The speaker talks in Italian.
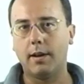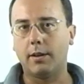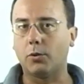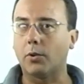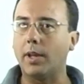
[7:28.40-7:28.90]

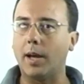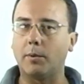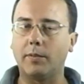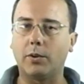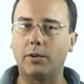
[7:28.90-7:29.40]
torniamo
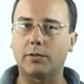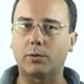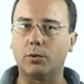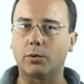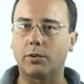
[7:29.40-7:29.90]
al vecchio
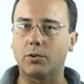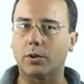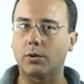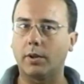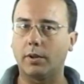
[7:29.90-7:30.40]
discorso, i
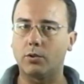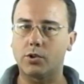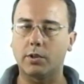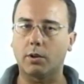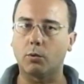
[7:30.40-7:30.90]
giocatori che non
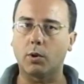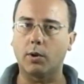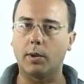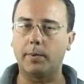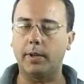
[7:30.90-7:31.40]
c'entrano nulla
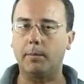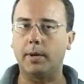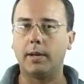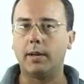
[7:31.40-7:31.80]
con la prima.